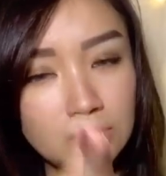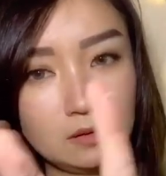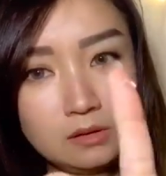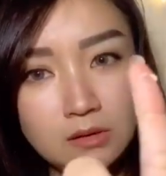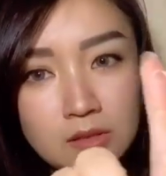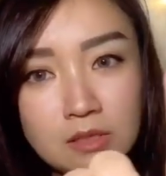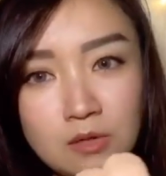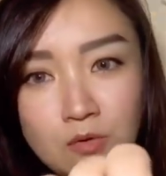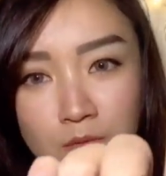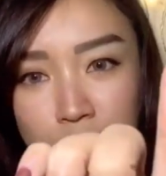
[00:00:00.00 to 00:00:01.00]
nih
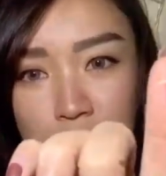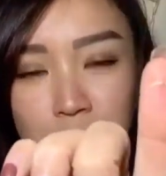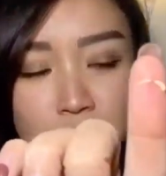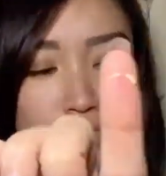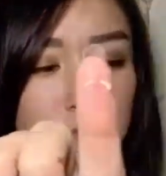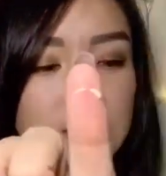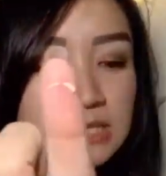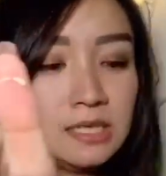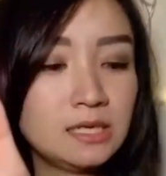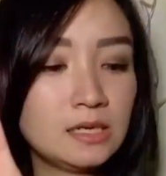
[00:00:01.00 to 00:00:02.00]
aku mau coba
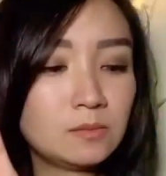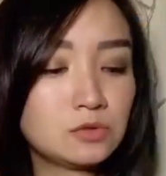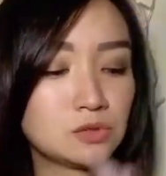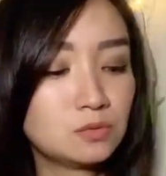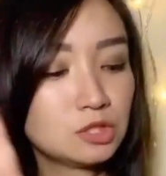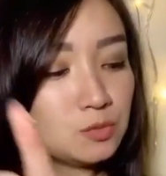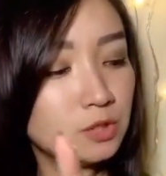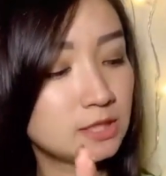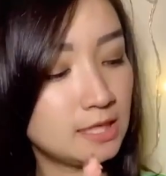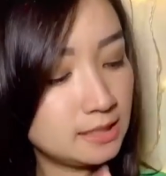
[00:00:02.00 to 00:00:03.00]
ini ya mau swatch buat
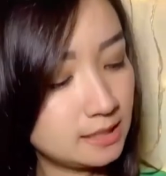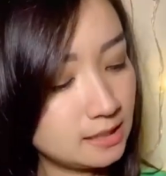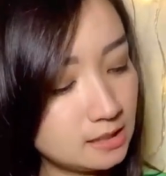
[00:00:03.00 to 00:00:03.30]
kalian